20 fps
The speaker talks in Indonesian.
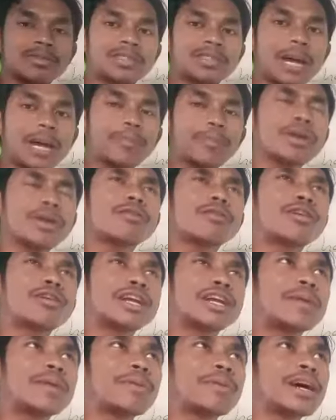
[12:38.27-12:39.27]
tapi kok
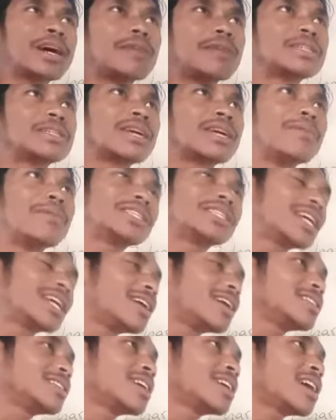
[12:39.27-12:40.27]
kenapa nggak bisa
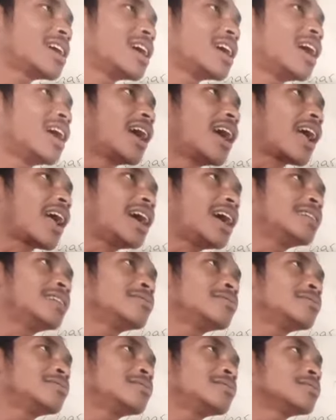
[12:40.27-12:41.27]
bacaannya
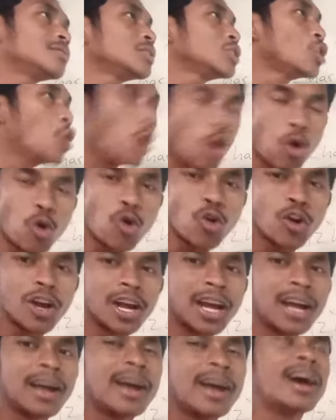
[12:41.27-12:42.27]
anhu
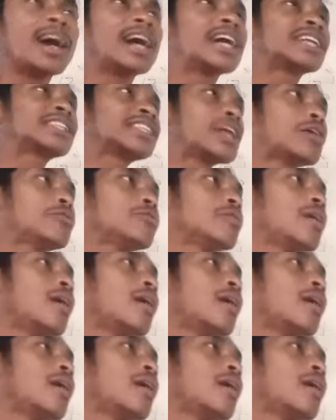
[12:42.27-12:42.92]
atau